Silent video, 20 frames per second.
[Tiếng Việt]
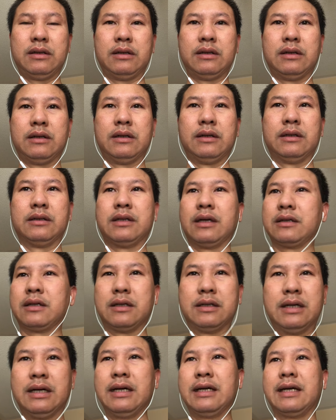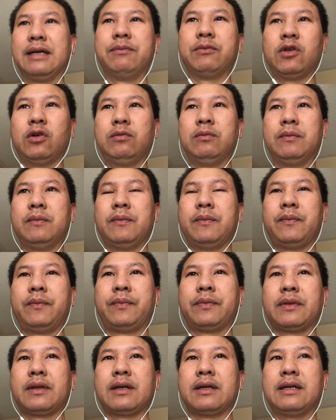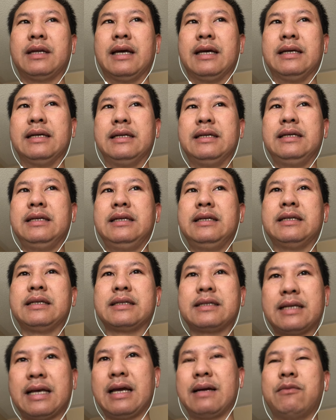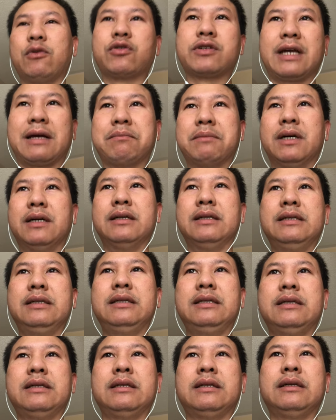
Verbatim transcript: à, thực sự rất là nghiêm túc để sang một trang mới